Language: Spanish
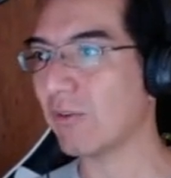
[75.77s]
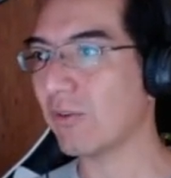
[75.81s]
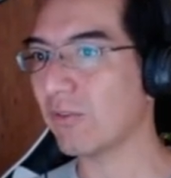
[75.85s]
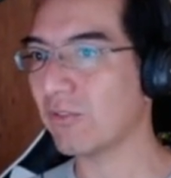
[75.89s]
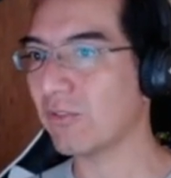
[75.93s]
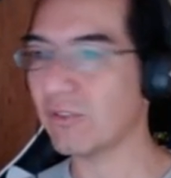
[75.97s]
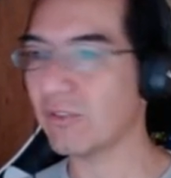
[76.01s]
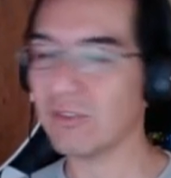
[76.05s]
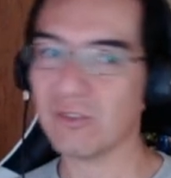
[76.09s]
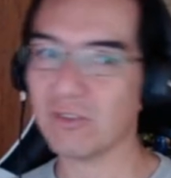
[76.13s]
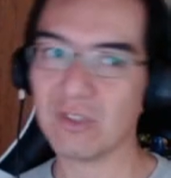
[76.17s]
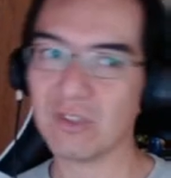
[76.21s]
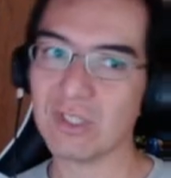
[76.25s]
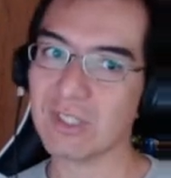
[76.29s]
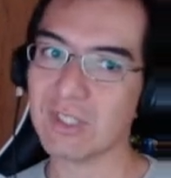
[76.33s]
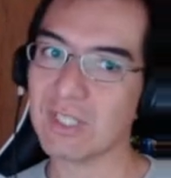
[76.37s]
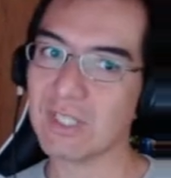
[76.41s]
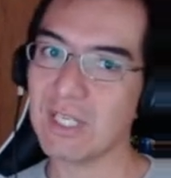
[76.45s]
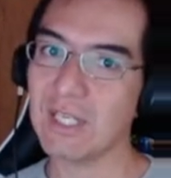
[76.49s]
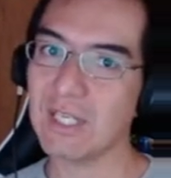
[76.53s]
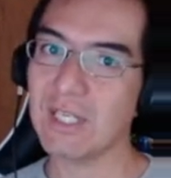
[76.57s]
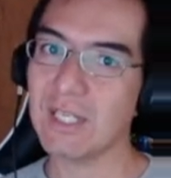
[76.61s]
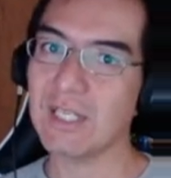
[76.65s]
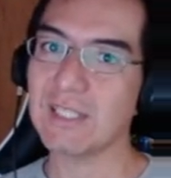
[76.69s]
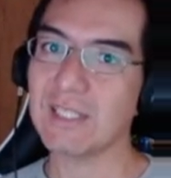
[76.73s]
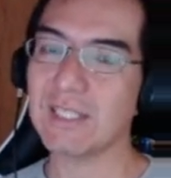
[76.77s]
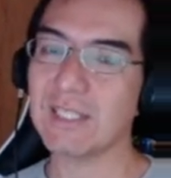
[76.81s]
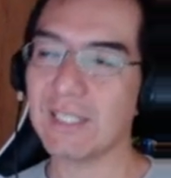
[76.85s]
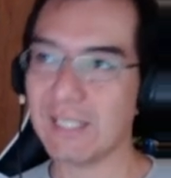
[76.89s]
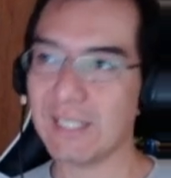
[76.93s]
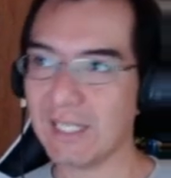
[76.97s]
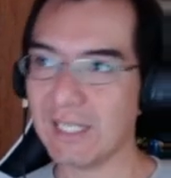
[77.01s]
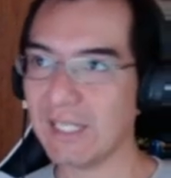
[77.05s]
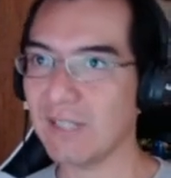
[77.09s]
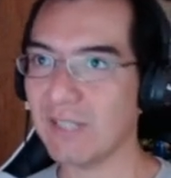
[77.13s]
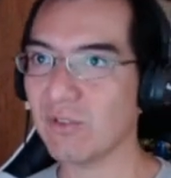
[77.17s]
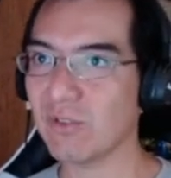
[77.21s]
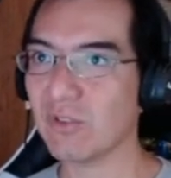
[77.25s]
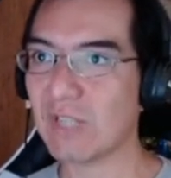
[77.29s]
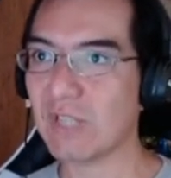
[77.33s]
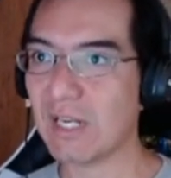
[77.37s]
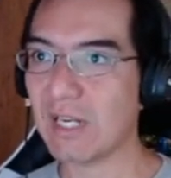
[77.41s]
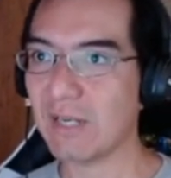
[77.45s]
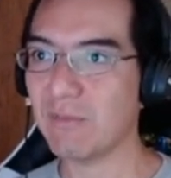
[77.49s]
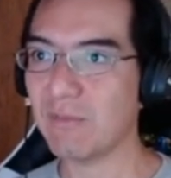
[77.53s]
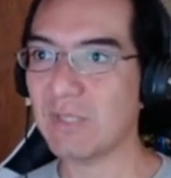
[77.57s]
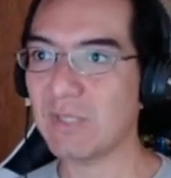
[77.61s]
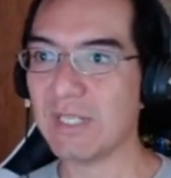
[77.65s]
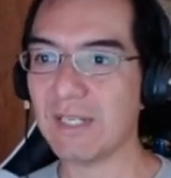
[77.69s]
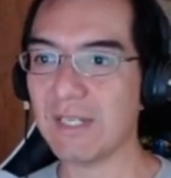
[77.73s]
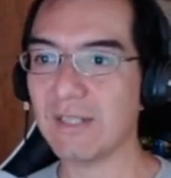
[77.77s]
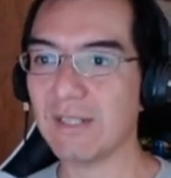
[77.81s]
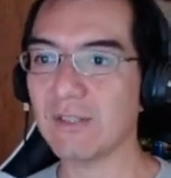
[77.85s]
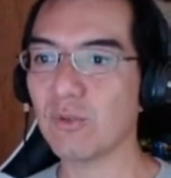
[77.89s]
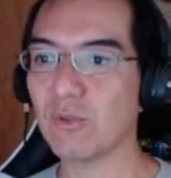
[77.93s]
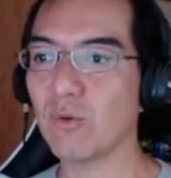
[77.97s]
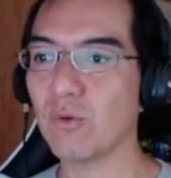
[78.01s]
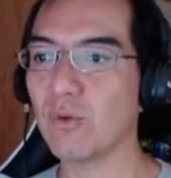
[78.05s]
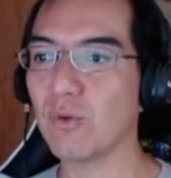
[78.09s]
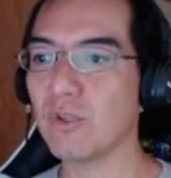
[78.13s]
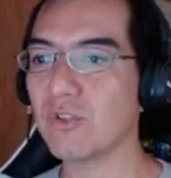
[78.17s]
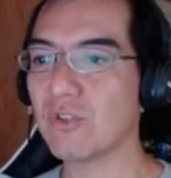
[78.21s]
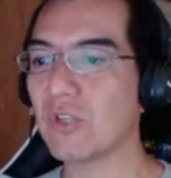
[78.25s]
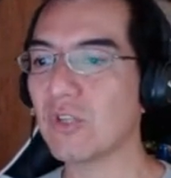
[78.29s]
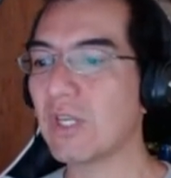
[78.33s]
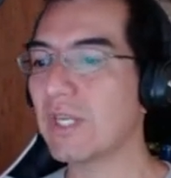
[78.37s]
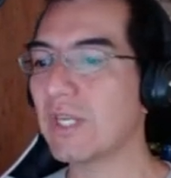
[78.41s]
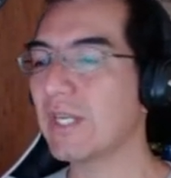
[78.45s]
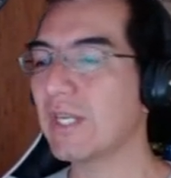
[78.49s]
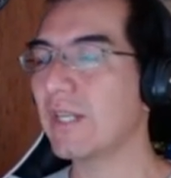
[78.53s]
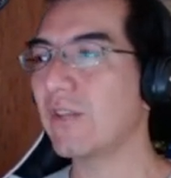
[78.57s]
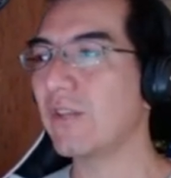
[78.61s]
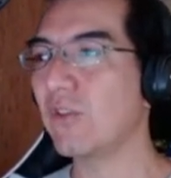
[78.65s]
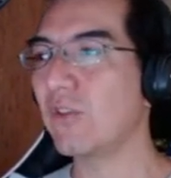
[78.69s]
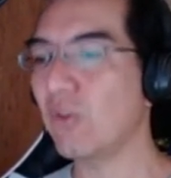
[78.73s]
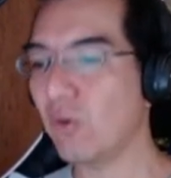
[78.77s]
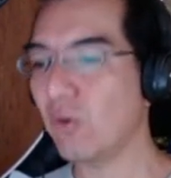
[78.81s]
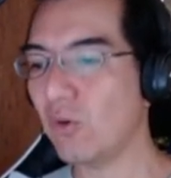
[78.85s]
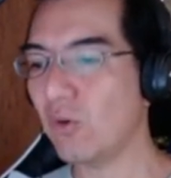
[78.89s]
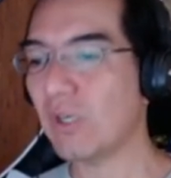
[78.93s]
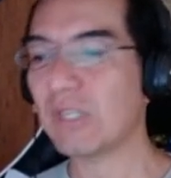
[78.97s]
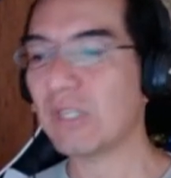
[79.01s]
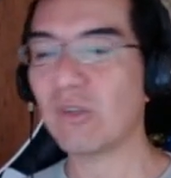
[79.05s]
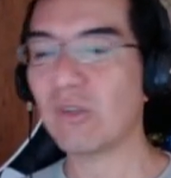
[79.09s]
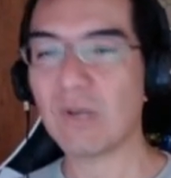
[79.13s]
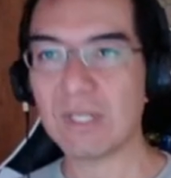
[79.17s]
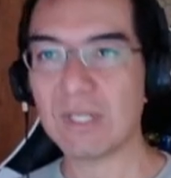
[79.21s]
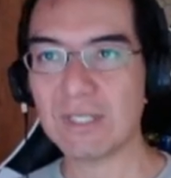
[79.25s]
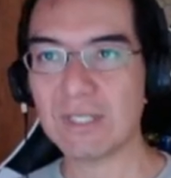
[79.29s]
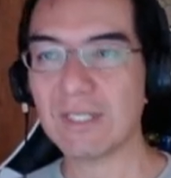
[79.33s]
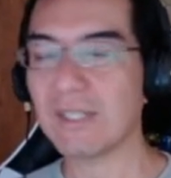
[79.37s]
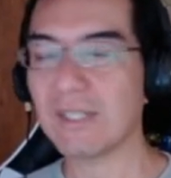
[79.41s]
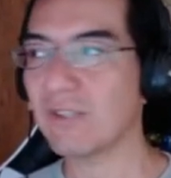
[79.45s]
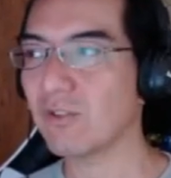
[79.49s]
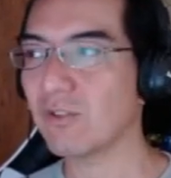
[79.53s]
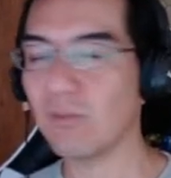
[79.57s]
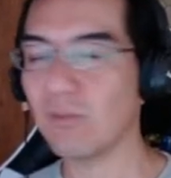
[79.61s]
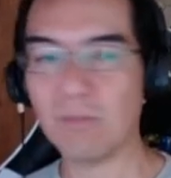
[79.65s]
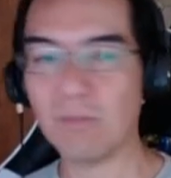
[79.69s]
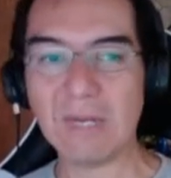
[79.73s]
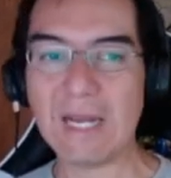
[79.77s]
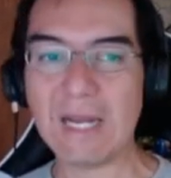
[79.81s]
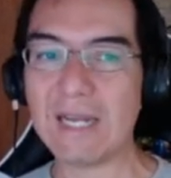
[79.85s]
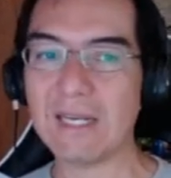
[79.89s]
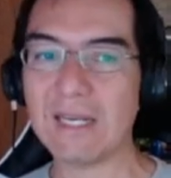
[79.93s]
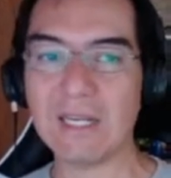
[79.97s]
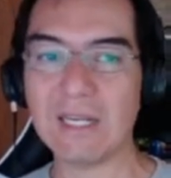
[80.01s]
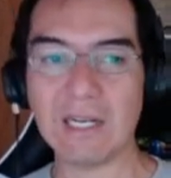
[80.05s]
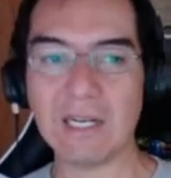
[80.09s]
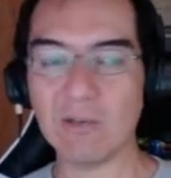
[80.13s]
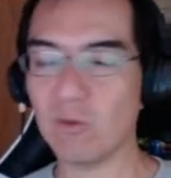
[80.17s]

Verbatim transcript: Entonces, si quieren usar MGL Tools, no actualicen su Mac al